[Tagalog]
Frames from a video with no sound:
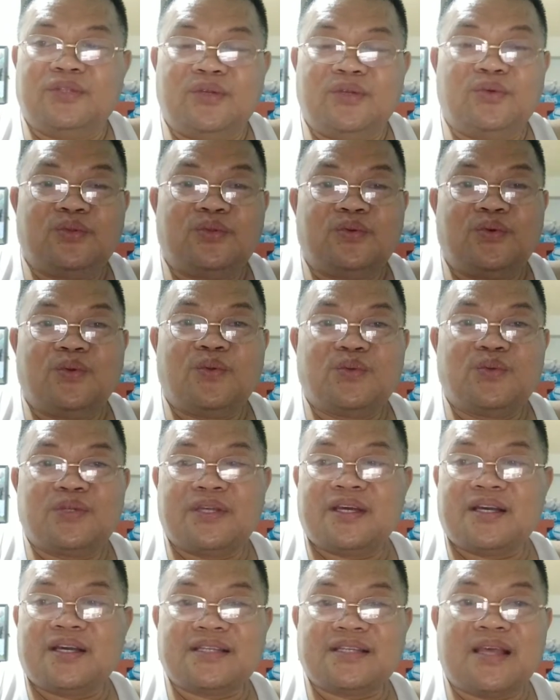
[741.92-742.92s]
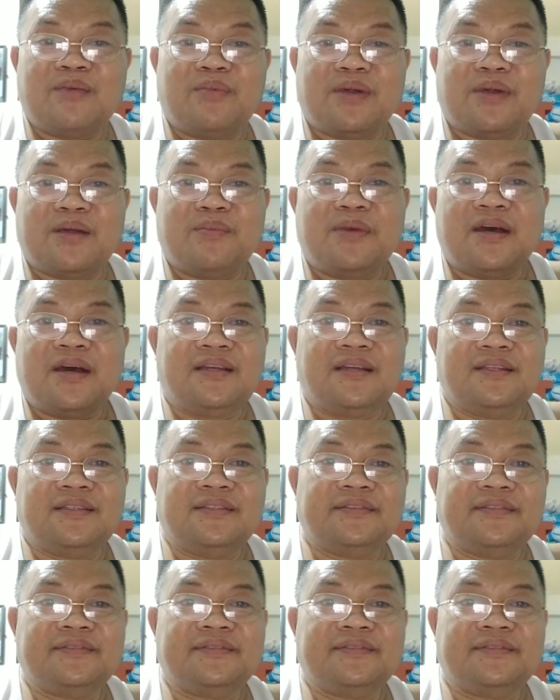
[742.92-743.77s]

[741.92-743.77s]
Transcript: nung tinuturo siya, kasama ka ba?